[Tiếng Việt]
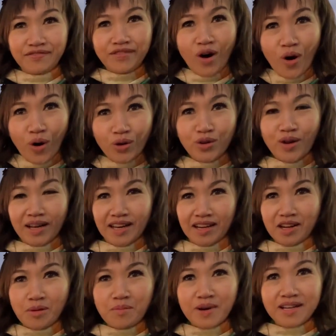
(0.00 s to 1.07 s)
phone hoặc là
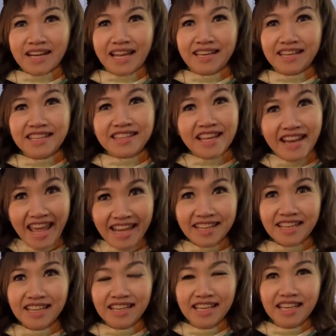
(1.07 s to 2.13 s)
không có rành internet đó